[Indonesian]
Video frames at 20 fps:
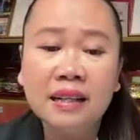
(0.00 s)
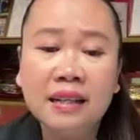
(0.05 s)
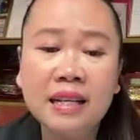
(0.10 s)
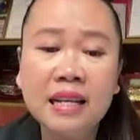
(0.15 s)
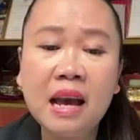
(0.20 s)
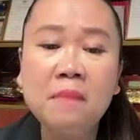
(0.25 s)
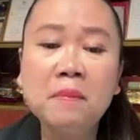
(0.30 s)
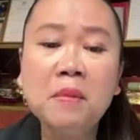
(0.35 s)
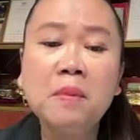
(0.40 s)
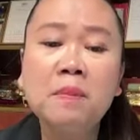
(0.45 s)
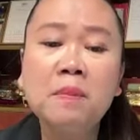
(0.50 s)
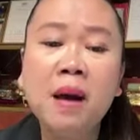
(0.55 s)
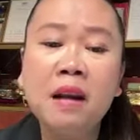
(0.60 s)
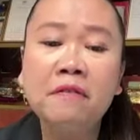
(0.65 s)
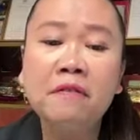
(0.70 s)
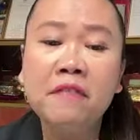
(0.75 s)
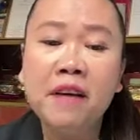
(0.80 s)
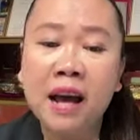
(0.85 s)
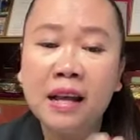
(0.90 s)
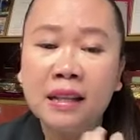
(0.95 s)
dia
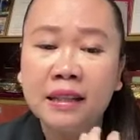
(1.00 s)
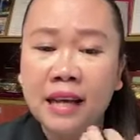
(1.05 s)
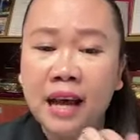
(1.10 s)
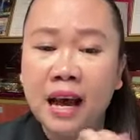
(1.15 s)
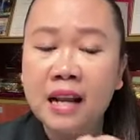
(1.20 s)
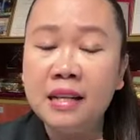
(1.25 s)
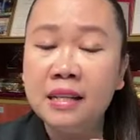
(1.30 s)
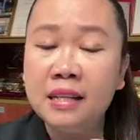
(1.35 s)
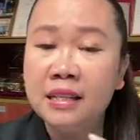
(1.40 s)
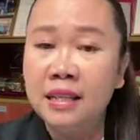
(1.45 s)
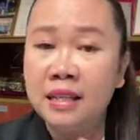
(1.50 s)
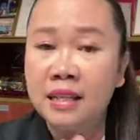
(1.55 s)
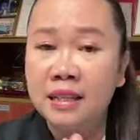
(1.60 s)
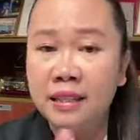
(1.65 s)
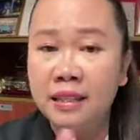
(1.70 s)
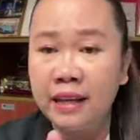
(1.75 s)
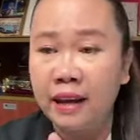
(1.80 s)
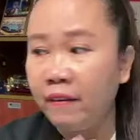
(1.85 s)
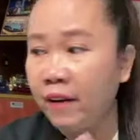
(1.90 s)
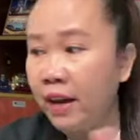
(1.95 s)
memanfaatkan
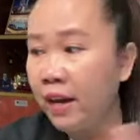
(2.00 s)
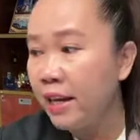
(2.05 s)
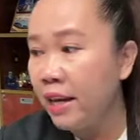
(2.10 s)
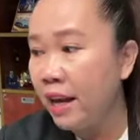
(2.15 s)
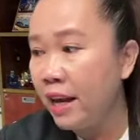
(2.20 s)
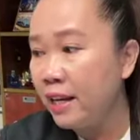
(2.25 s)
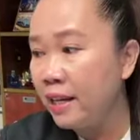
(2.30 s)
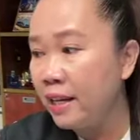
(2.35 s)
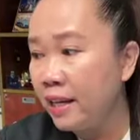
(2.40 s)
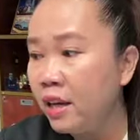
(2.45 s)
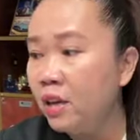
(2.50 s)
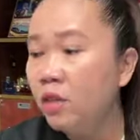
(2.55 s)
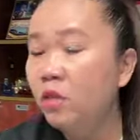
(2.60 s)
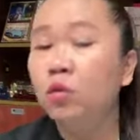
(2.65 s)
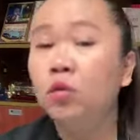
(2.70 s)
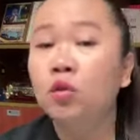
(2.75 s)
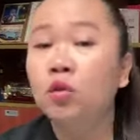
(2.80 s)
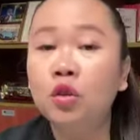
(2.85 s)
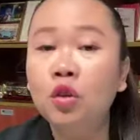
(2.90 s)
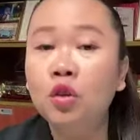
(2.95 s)
si ceweknya ini
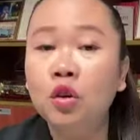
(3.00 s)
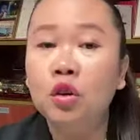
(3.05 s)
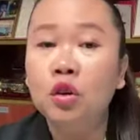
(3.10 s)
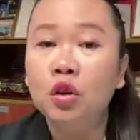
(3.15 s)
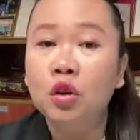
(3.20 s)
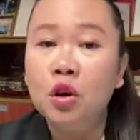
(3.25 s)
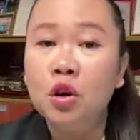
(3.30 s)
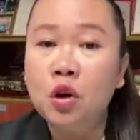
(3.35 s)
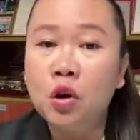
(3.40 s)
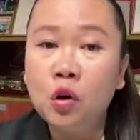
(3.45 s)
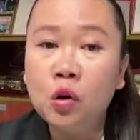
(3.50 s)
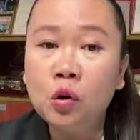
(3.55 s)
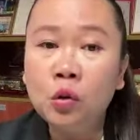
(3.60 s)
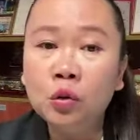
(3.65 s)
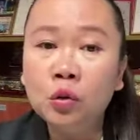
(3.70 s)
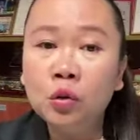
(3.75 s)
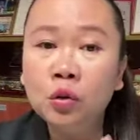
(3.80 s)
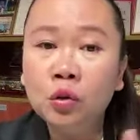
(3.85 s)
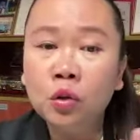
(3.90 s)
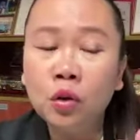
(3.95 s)
untuk
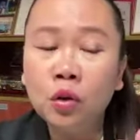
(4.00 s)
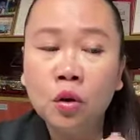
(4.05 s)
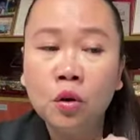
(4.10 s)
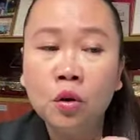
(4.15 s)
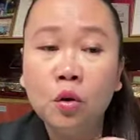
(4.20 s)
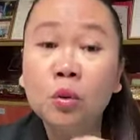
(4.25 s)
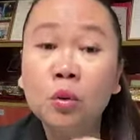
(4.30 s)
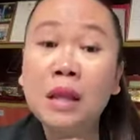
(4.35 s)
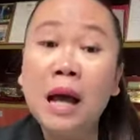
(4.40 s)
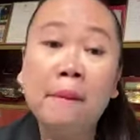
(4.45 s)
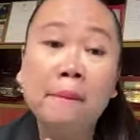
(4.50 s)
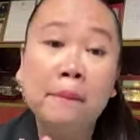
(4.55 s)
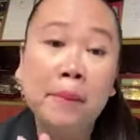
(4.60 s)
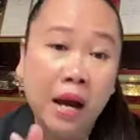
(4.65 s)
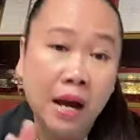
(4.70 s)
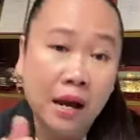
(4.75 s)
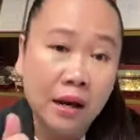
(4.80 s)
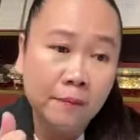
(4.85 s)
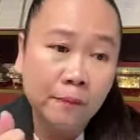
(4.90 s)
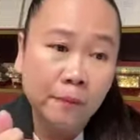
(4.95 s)
untuk utang
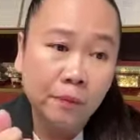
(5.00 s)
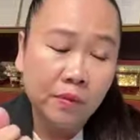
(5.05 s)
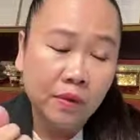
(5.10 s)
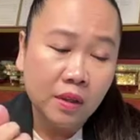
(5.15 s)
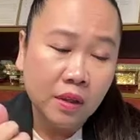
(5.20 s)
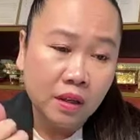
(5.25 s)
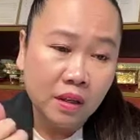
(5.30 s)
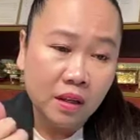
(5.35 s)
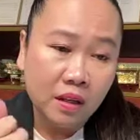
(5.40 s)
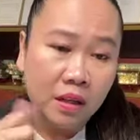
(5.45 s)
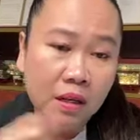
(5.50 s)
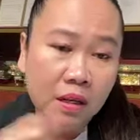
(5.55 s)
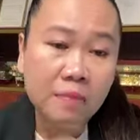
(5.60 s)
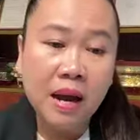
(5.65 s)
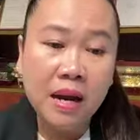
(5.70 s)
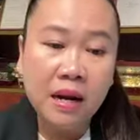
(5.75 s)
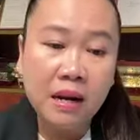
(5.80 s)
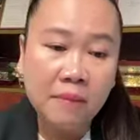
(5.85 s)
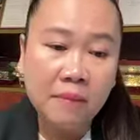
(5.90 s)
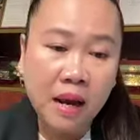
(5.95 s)
bank di
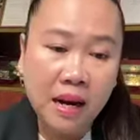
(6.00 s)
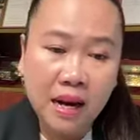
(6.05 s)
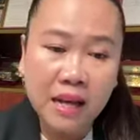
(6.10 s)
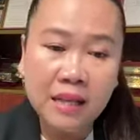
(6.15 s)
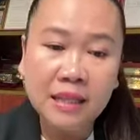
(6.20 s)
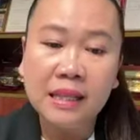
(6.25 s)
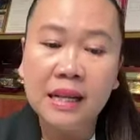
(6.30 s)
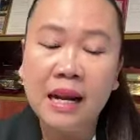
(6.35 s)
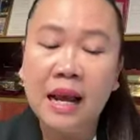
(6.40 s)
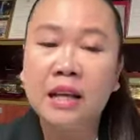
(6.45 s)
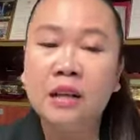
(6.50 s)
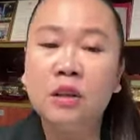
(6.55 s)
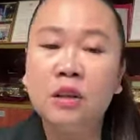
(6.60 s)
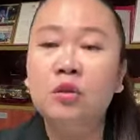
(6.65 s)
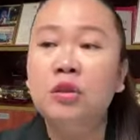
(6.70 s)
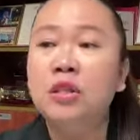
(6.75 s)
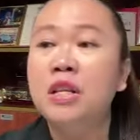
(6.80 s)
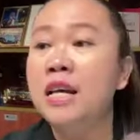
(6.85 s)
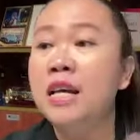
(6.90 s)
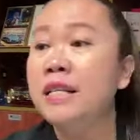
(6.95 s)
mana-mana setelah itu
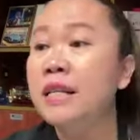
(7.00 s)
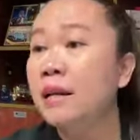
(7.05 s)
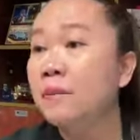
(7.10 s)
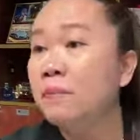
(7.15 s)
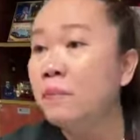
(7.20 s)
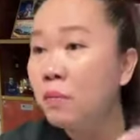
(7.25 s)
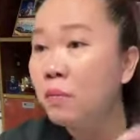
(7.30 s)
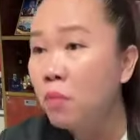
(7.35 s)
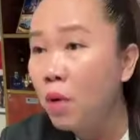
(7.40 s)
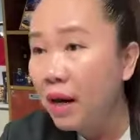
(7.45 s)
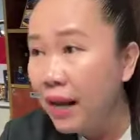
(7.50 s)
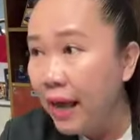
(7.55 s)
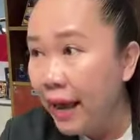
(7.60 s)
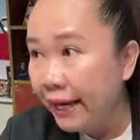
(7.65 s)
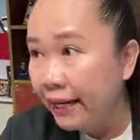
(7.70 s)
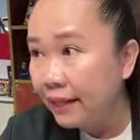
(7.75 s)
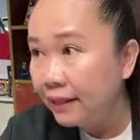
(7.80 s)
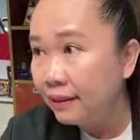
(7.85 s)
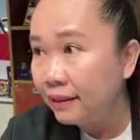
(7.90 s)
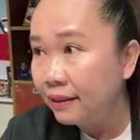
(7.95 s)
dia cari perempuan
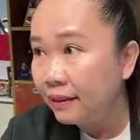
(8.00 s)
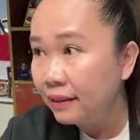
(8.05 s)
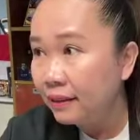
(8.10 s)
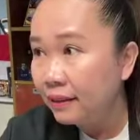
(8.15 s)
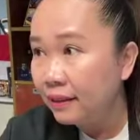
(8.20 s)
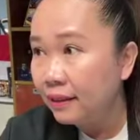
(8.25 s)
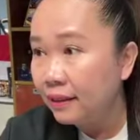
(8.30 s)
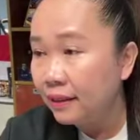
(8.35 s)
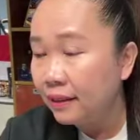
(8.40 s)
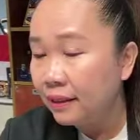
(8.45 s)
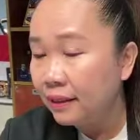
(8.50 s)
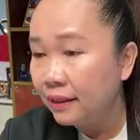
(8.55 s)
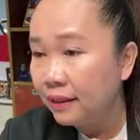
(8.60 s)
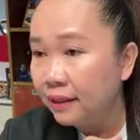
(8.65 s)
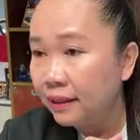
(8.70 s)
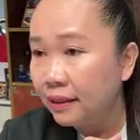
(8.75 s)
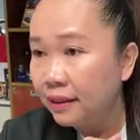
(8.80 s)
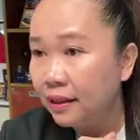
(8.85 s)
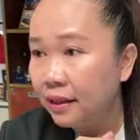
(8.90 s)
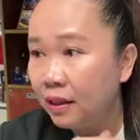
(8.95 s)
lain.
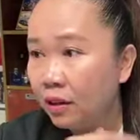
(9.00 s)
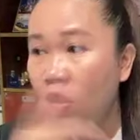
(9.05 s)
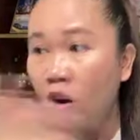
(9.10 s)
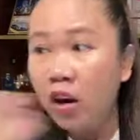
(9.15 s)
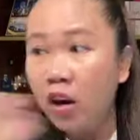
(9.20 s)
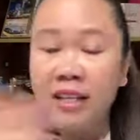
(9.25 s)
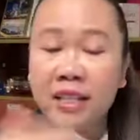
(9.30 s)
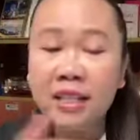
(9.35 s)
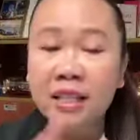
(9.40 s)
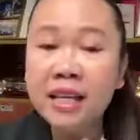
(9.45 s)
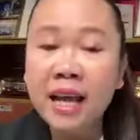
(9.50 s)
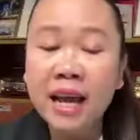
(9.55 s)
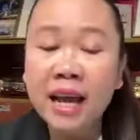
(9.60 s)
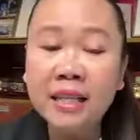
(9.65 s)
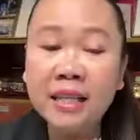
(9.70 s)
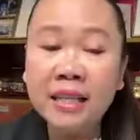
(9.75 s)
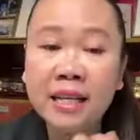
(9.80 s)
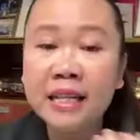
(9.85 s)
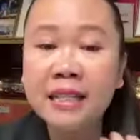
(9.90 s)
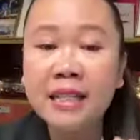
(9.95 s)
Koreksi saya
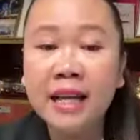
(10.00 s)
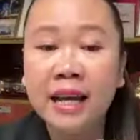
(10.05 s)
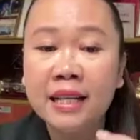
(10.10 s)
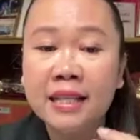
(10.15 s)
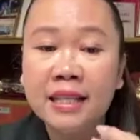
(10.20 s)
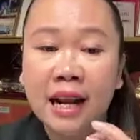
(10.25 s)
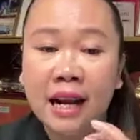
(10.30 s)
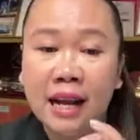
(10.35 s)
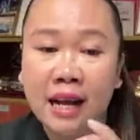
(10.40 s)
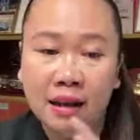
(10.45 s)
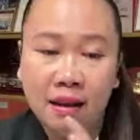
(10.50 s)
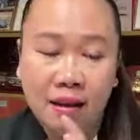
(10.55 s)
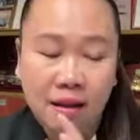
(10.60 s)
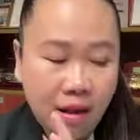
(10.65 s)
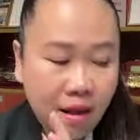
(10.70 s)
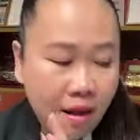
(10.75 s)
jika saya salah.